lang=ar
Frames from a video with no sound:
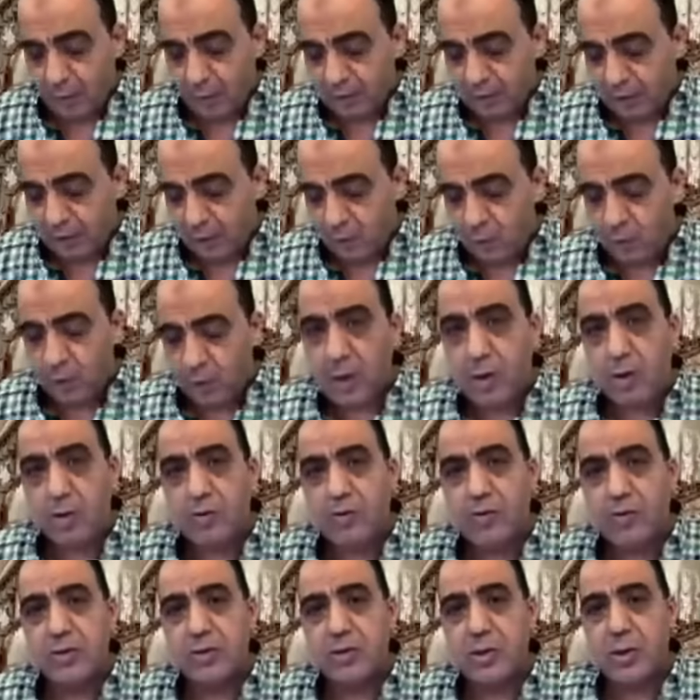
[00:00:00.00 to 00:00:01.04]
او ادور
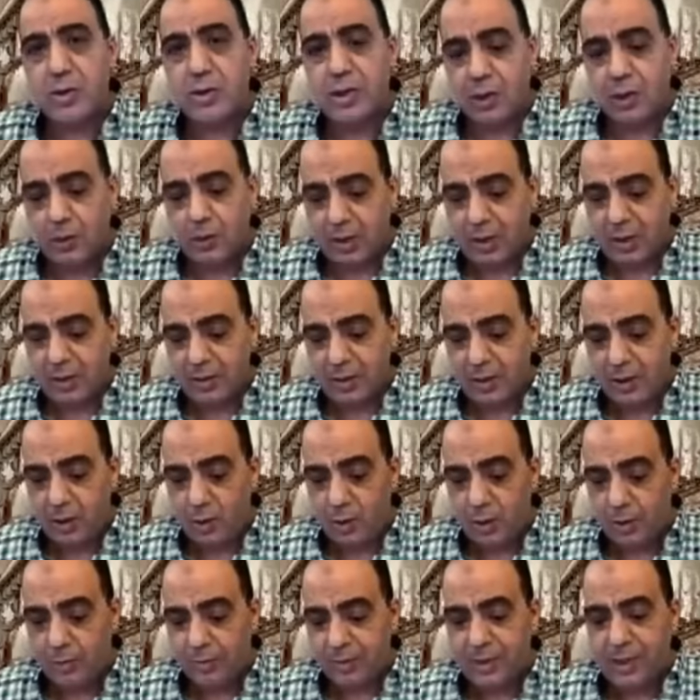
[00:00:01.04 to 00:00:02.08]
اخد فرصه وادور لان
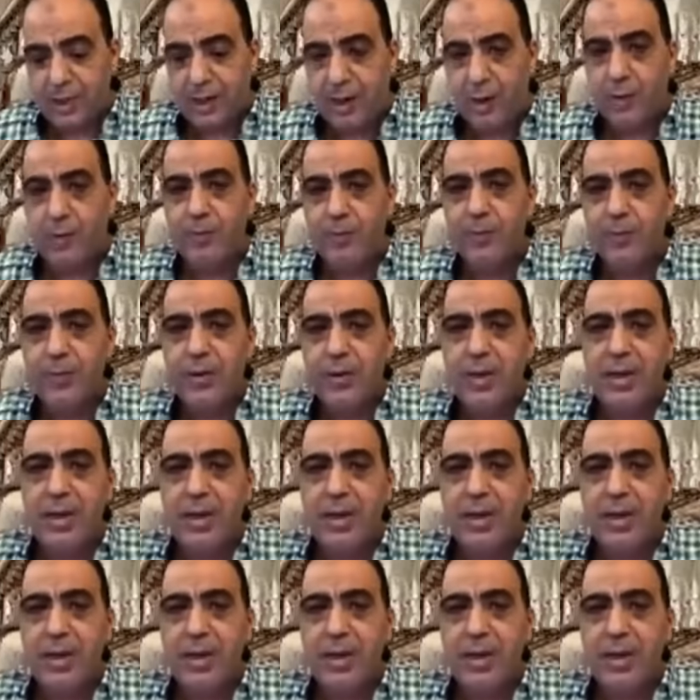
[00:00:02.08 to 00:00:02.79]
الحوار بتاعه